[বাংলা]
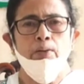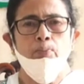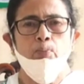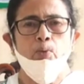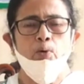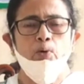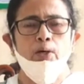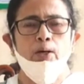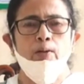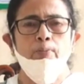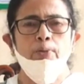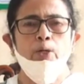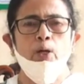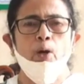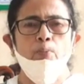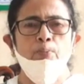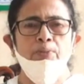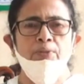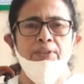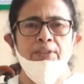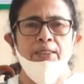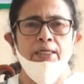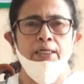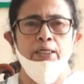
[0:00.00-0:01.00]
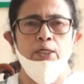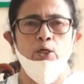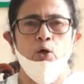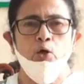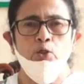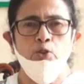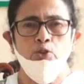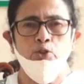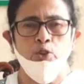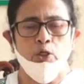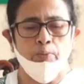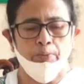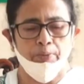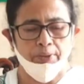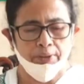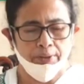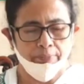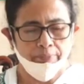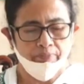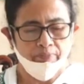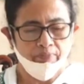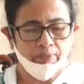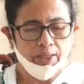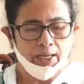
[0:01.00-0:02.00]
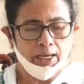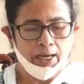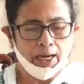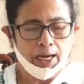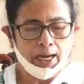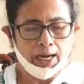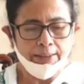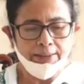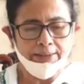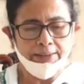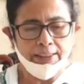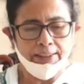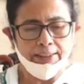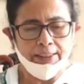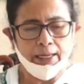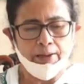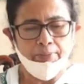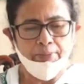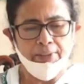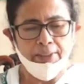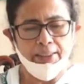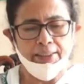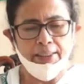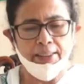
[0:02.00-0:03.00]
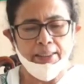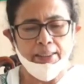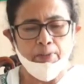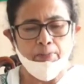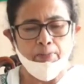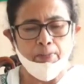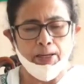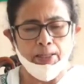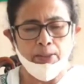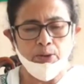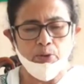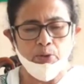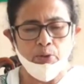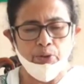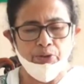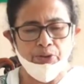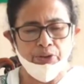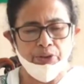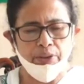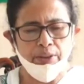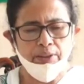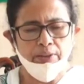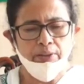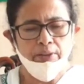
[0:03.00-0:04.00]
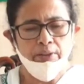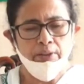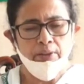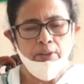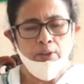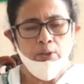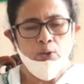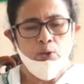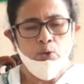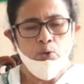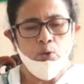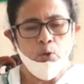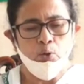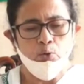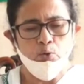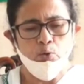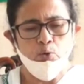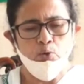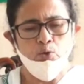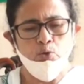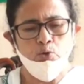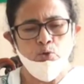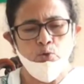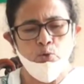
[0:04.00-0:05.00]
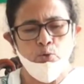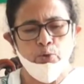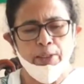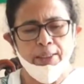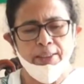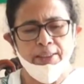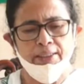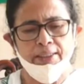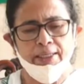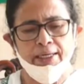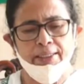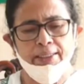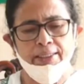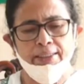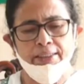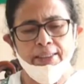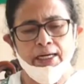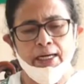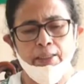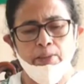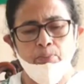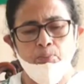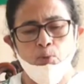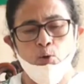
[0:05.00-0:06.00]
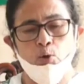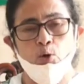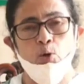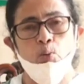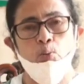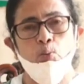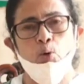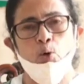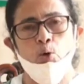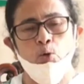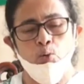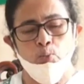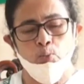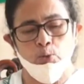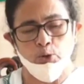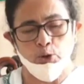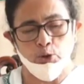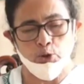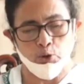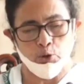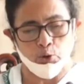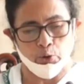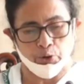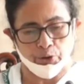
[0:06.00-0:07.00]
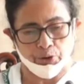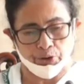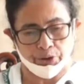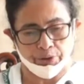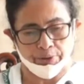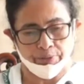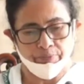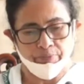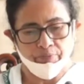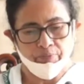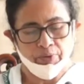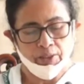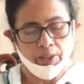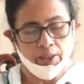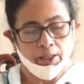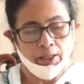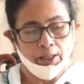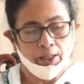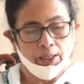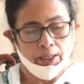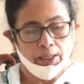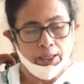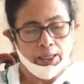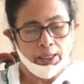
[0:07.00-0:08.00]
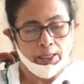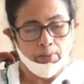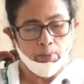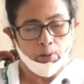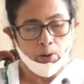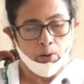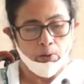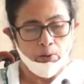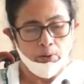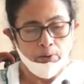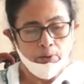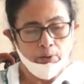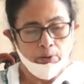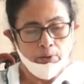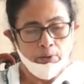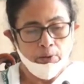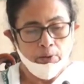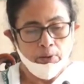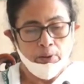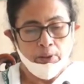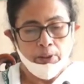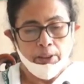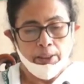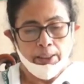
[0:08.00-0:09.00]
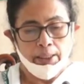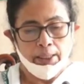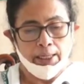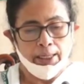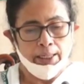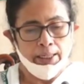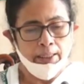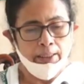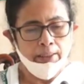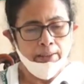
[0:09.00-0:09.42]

প্রোগ্রামটা অফিসিয়ালি লঞ্চ হবে আজকে ক্যাবিনেটে এটা পাশ হয়েছে নতুন স্টুডেন্ট ক্রেডিট কার্ড প্রকল্প অনুমোদিত হয়েছে এবং এই